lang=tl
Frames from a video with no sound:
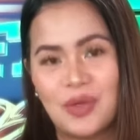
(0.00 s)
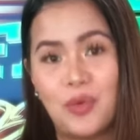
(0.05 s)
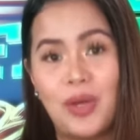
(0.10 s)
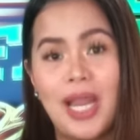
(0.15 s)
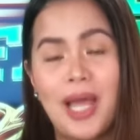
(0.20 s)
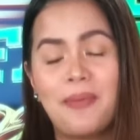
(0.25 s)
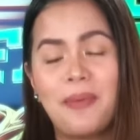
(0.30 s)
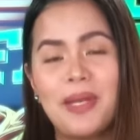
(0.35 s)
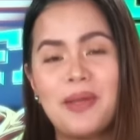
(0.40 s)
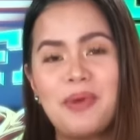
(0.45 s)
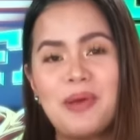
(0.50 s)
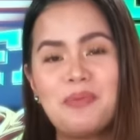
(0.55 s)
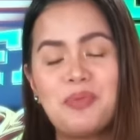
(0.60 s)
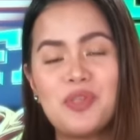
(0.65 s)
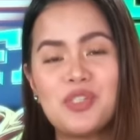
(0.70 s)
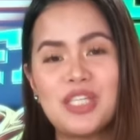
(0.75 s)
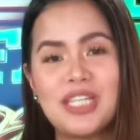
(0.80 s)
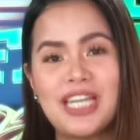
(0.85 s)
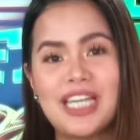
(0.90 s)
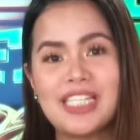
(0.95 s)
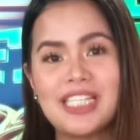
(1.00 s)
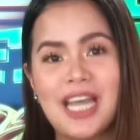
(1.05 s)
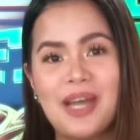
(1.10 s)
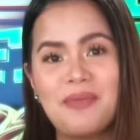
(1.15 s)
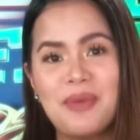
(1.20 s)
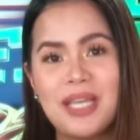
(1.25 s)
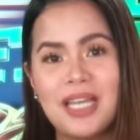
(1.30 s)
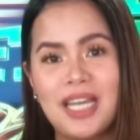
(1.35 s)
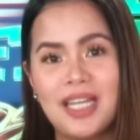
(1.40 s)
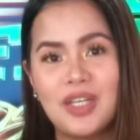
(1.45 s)
Wala pa naman po
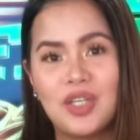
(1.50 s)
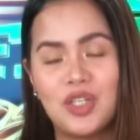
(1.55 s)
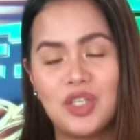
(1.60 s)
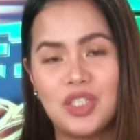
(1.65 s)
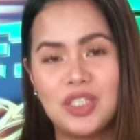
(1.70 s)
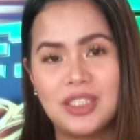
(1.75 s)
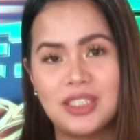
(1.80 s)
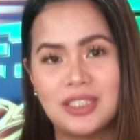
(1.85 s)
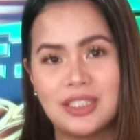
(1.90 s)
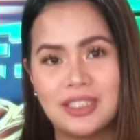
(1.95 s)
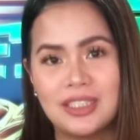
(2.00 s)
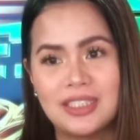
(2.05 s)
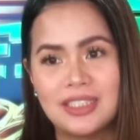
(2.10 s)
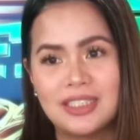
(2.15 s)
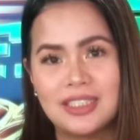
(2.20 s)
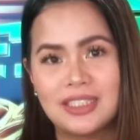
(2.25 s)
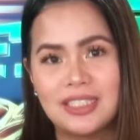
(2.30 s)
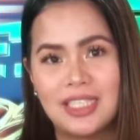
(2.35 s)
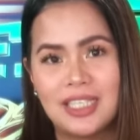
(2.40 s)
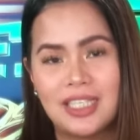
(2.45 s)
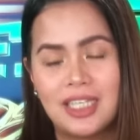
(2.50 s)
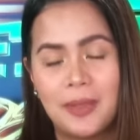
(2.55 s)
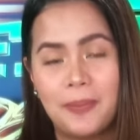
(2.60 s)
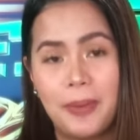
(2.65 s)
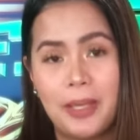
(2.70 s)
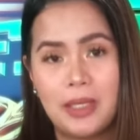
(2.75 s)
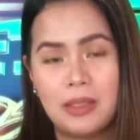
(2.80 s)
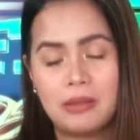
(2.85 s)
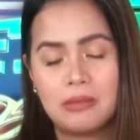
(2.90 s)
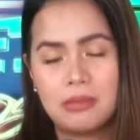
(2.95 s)
sinasabing wala pa ganoon. Wala pa po,
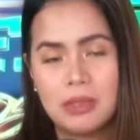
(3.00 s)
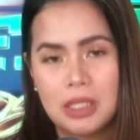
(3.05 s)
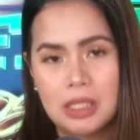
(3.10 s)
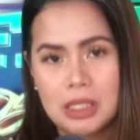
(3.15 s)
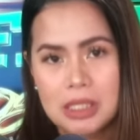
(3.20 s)
wala pa po.